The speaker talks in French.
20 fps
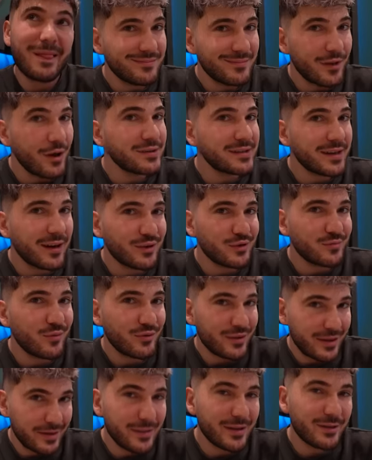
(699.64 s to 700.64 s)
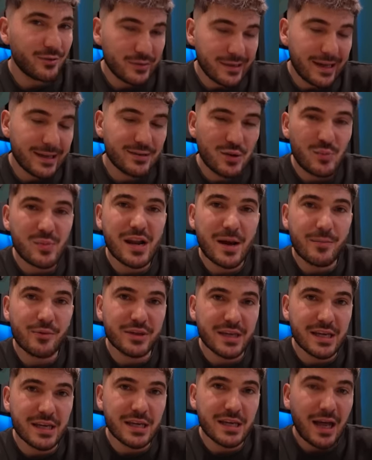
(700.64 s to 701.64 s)
Non, sérieusement, on a bientôt 400 000
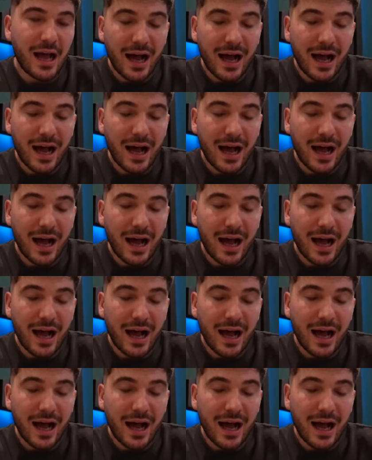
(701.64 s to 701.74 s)
abonnés.